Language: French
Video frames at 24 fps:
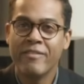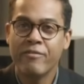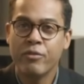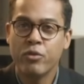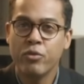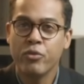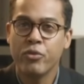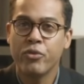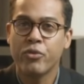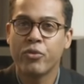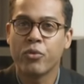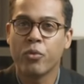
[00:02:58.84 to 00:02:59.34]

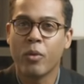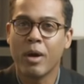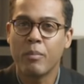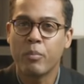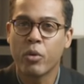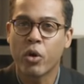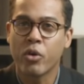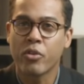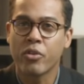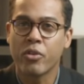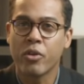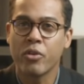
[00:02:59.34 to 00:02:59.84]
évolution
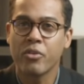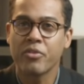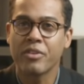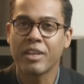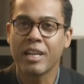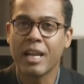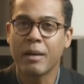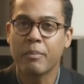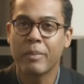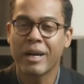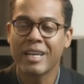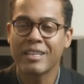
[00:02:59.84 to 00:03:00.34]
importante
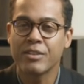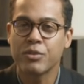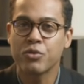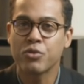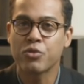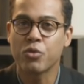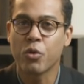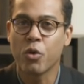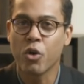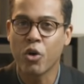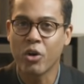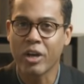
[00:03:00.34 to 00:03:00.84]
est l'apparition
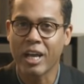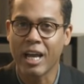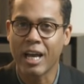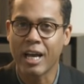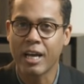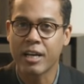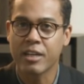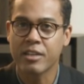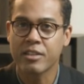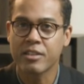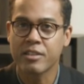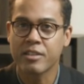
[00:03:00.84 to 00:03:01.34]
de son
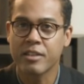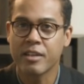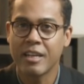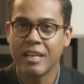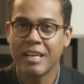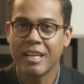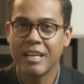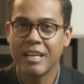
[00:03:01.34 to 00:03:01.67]
langage.